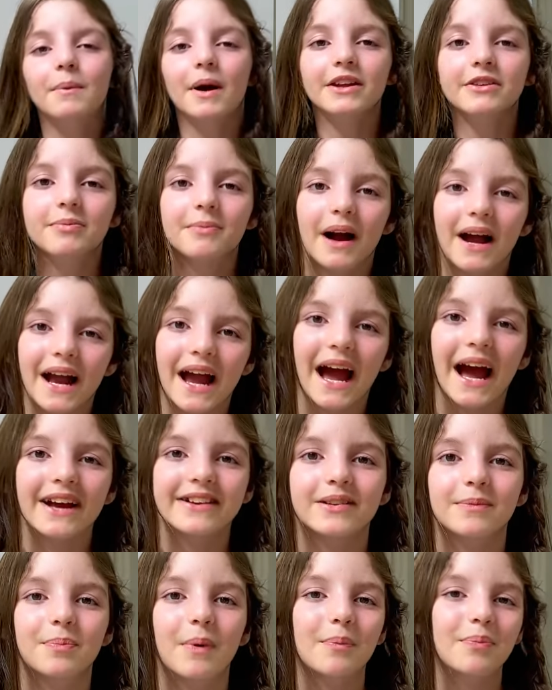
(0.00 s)
mais uma
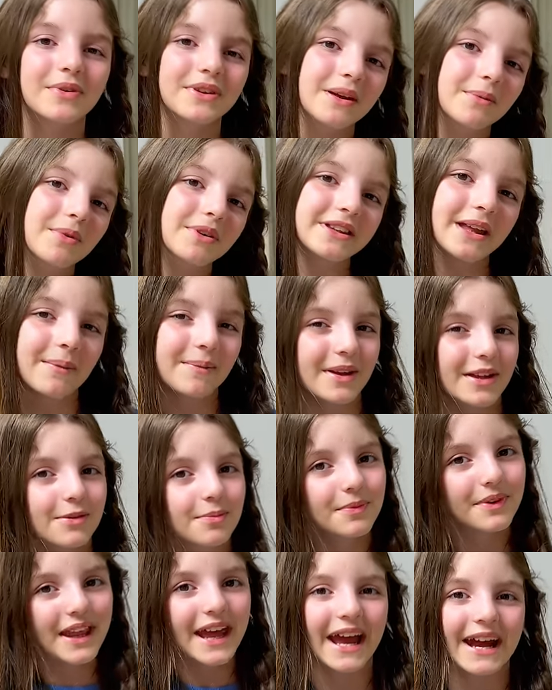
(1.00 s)
caixa para poder botar
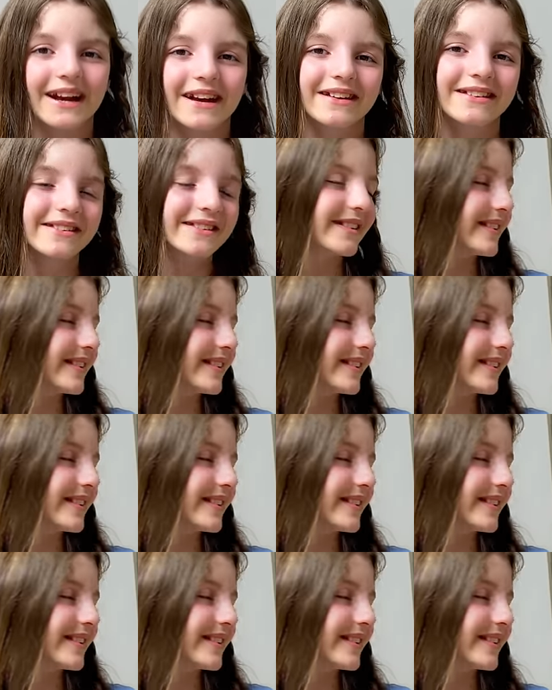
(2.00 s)
minhas bonecas.